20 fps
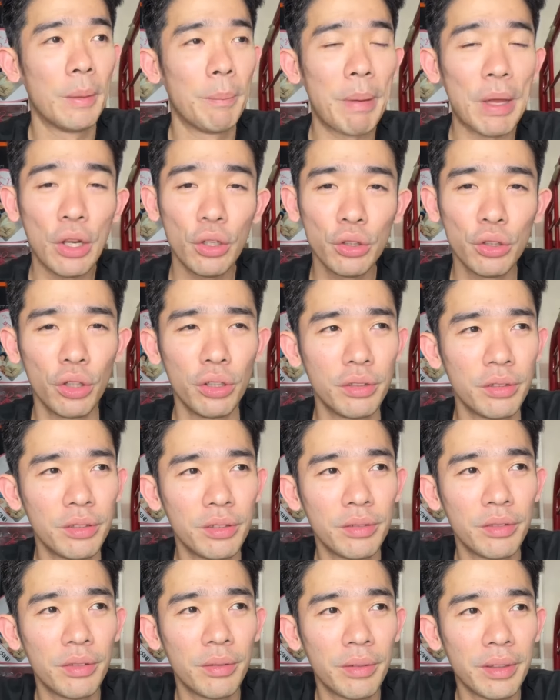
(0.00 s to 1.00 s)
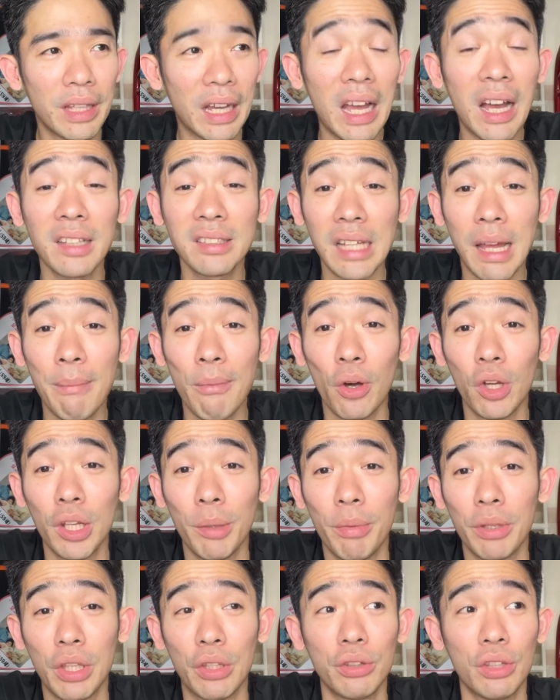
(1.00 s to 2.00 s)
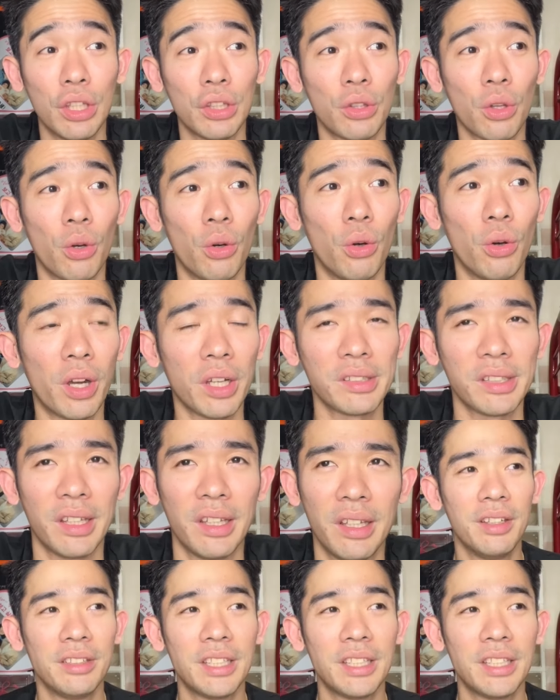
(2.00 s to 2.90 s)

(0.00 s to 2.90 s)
Pero doon, nakakasama ko naman yung tito ko kasi